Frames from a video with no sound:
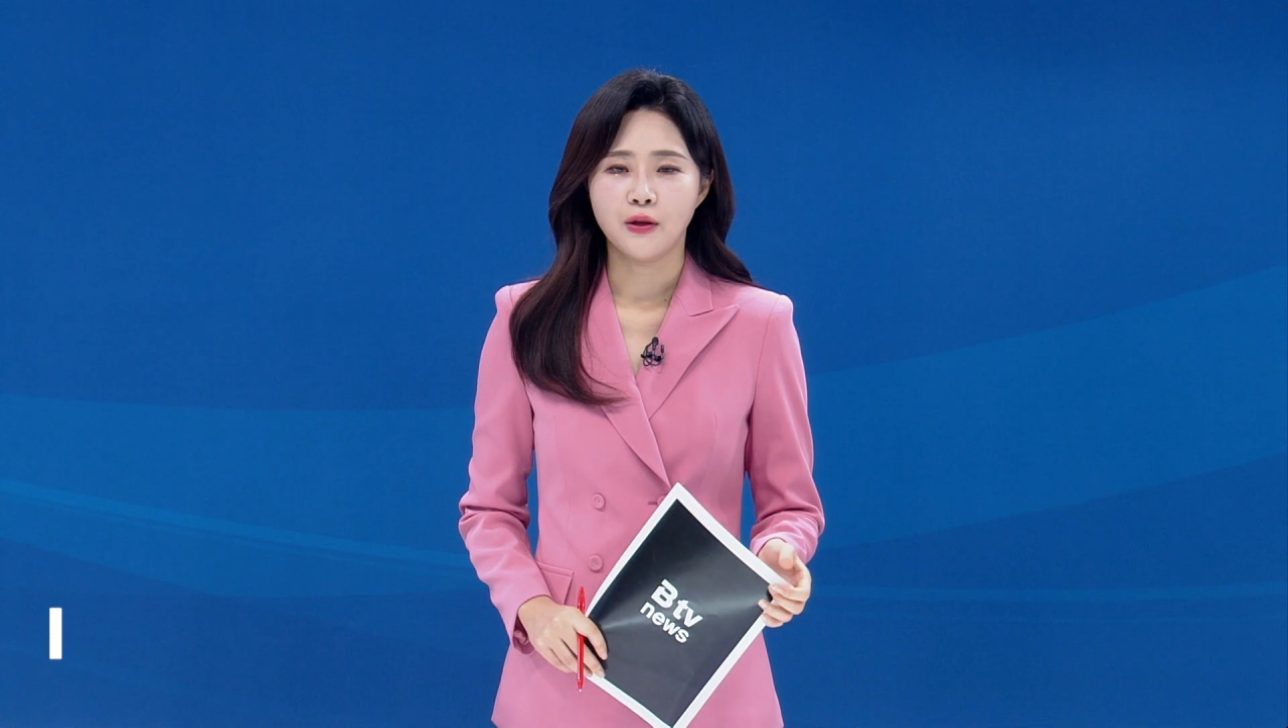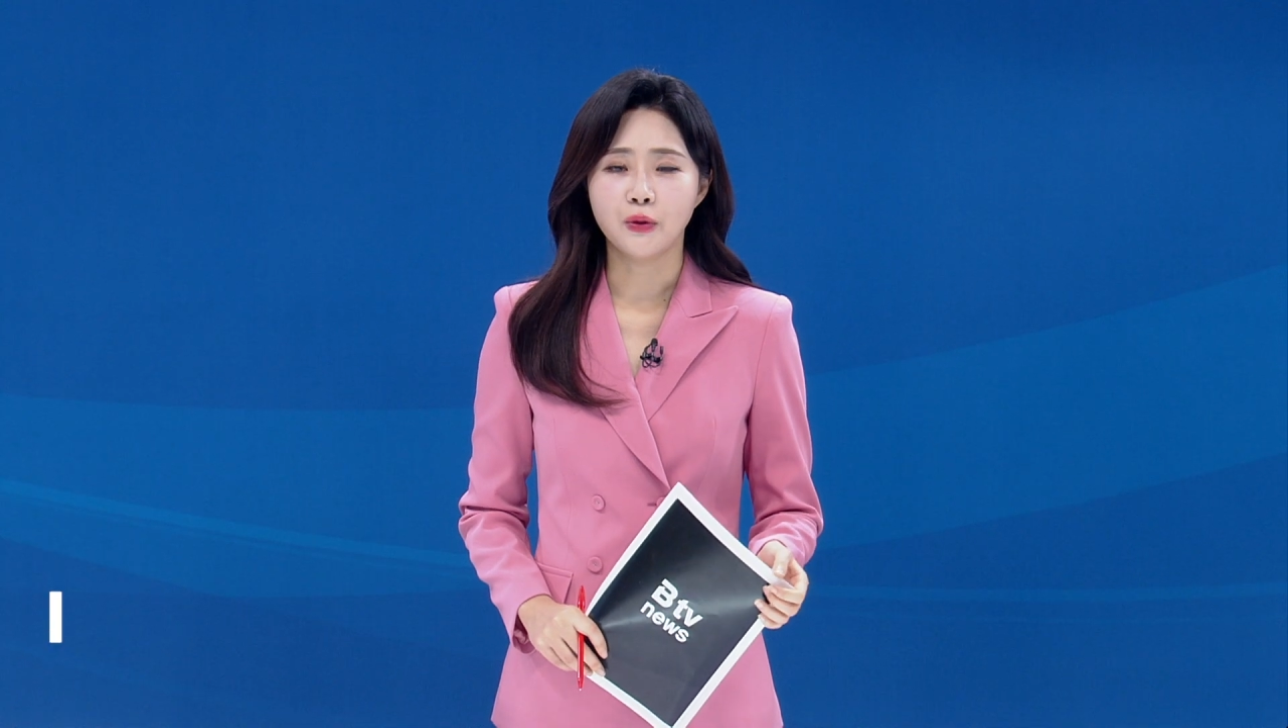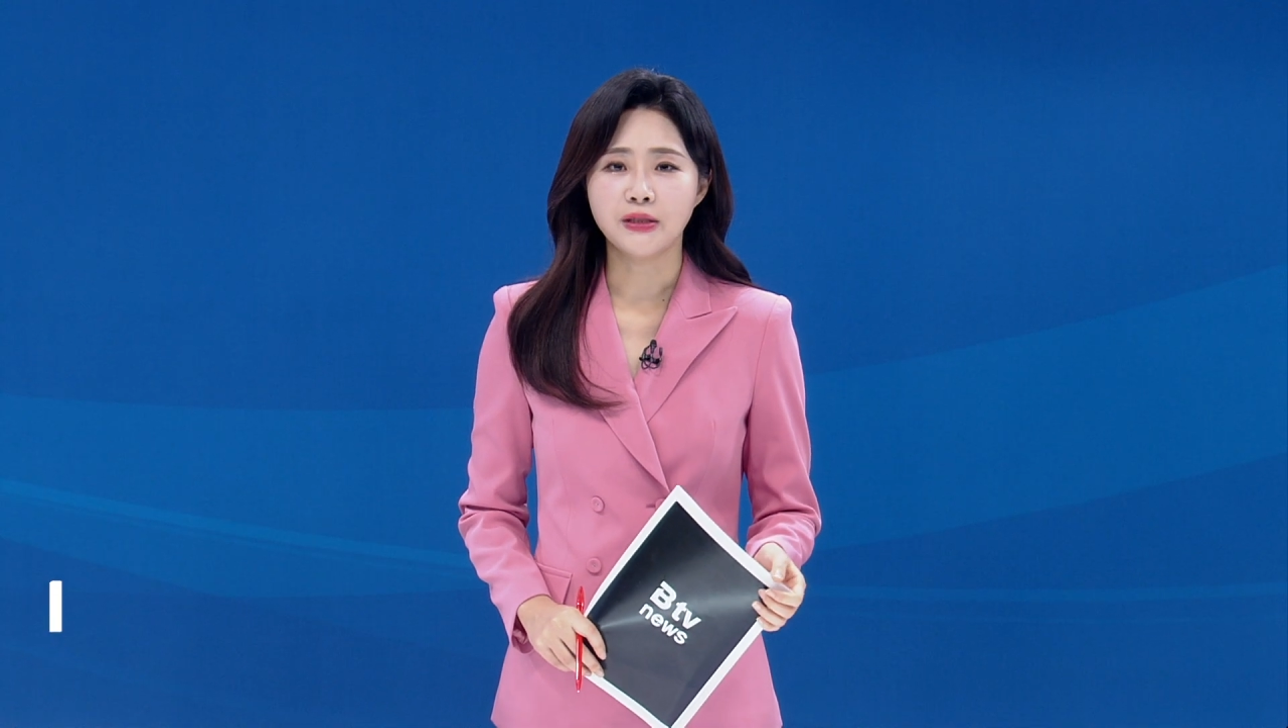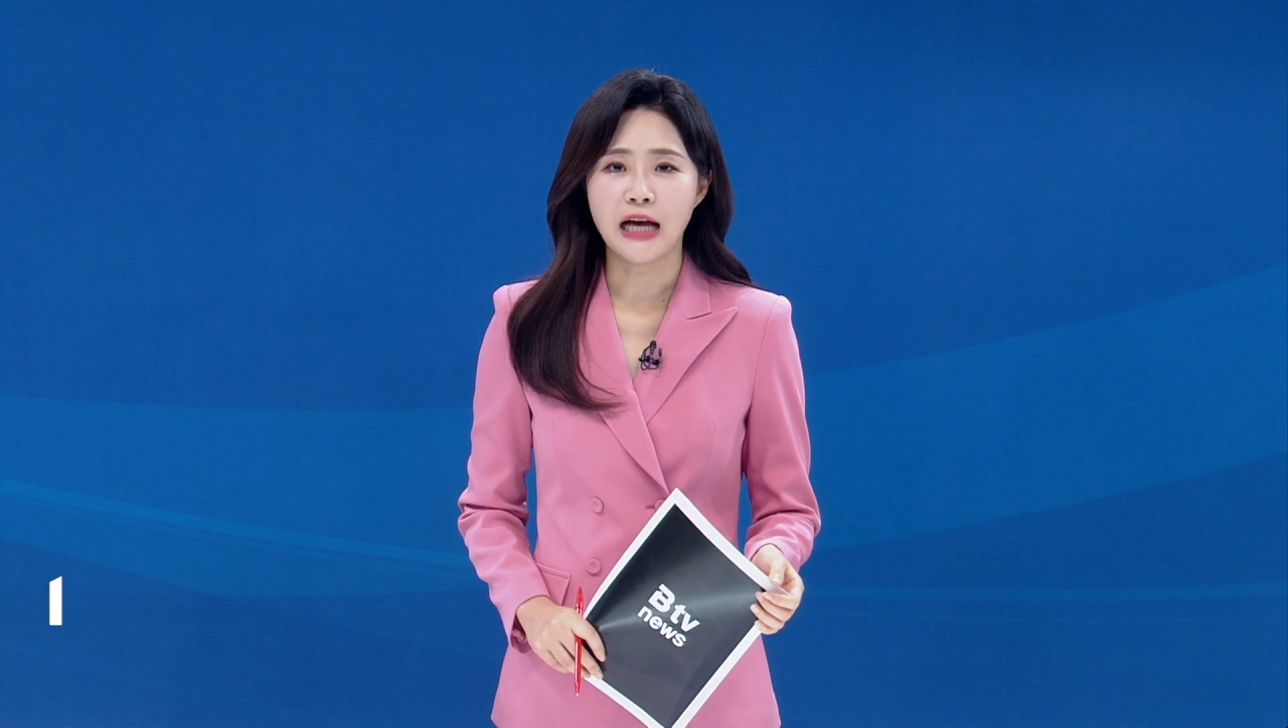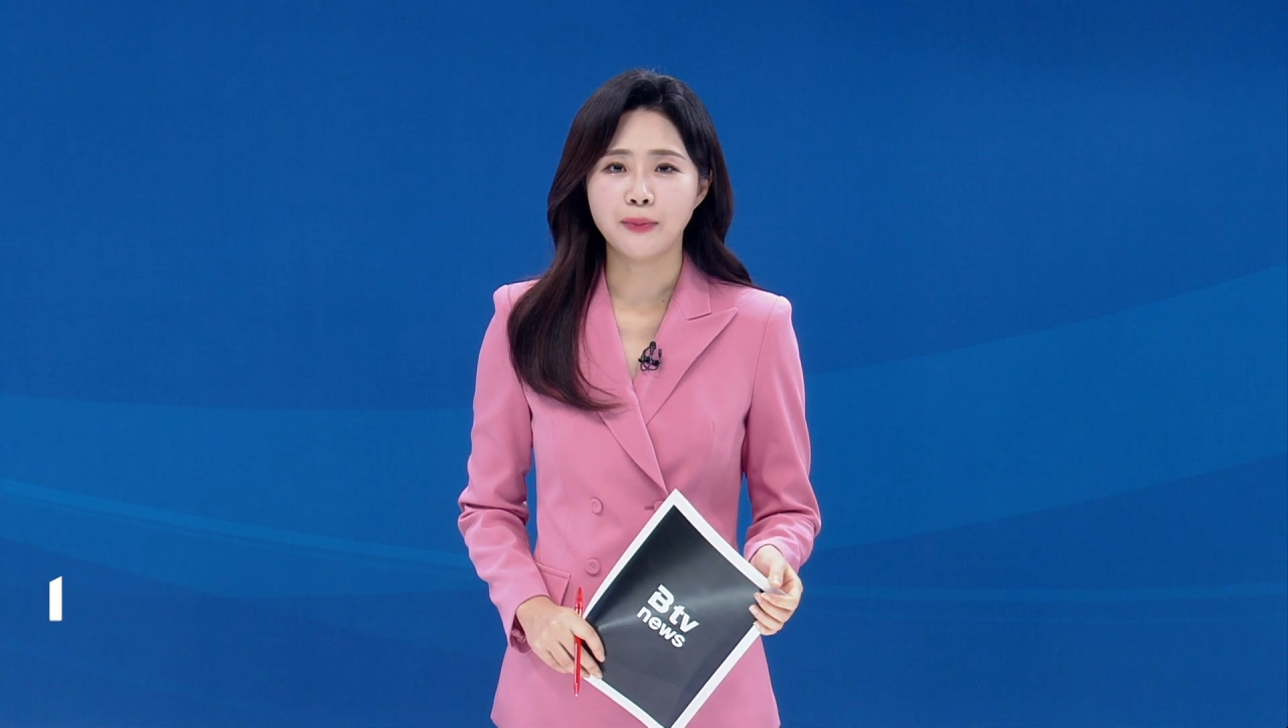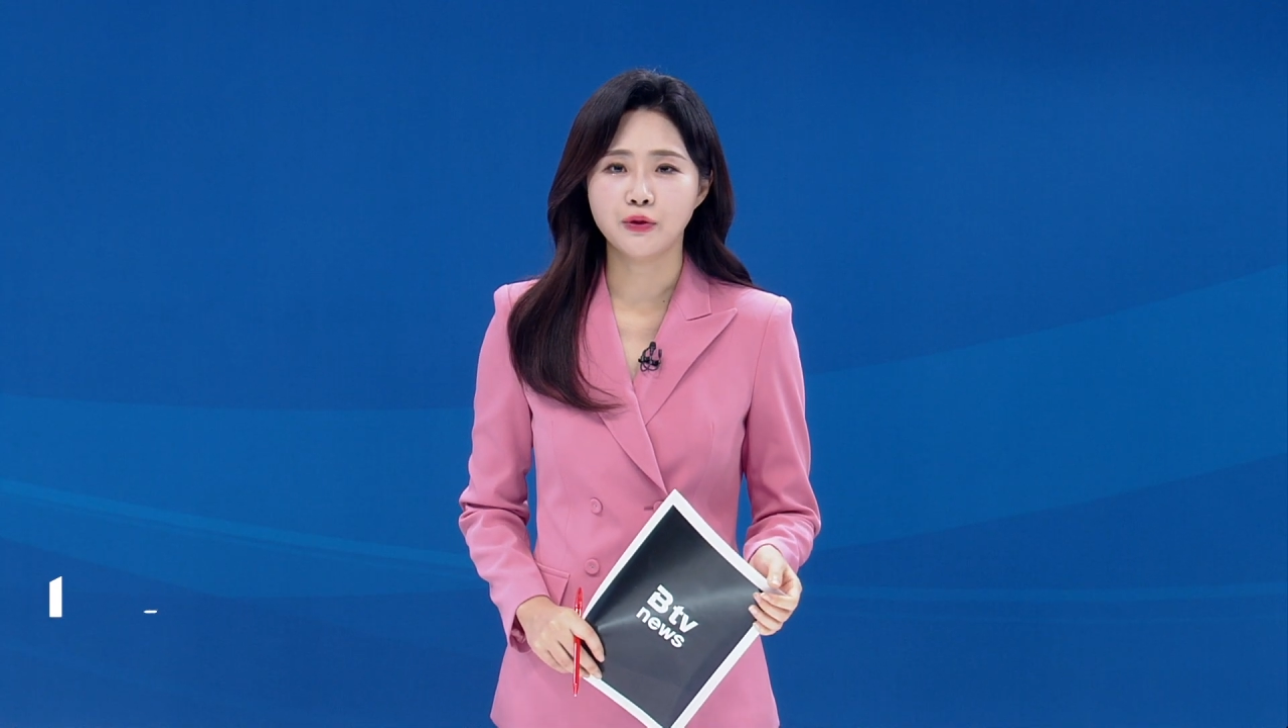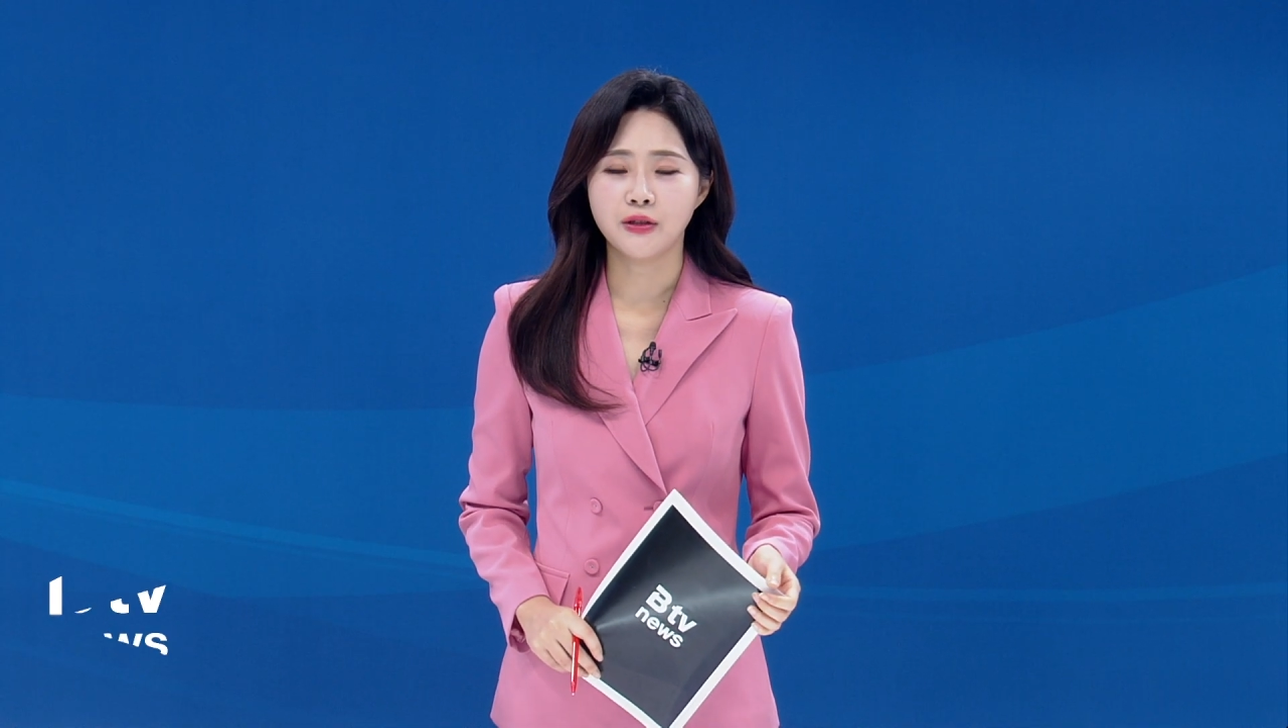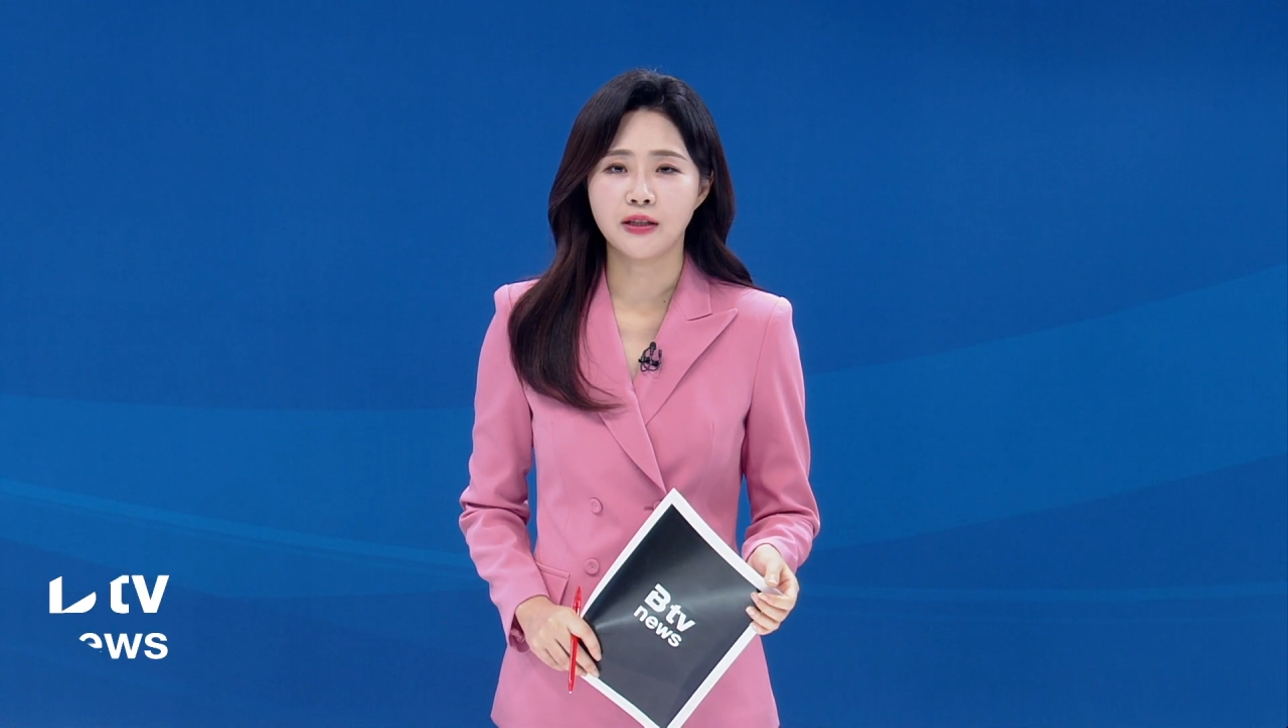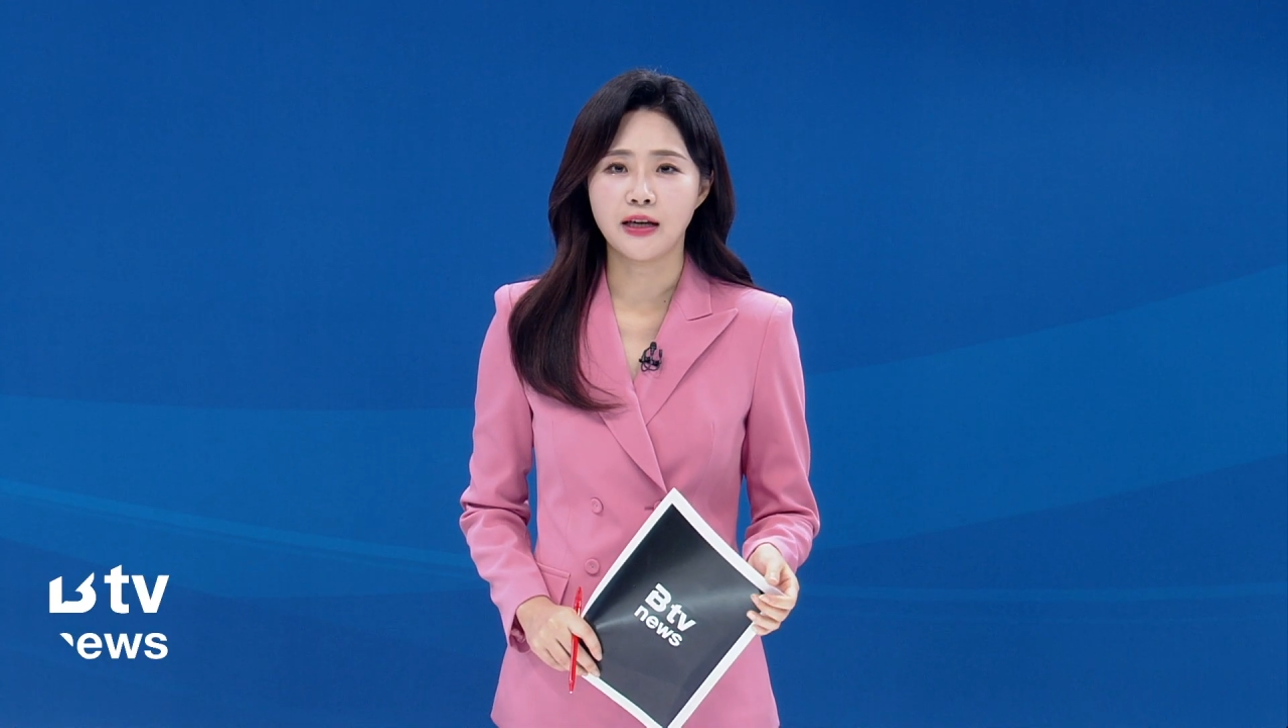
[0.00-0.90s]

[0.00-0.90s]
올 사분기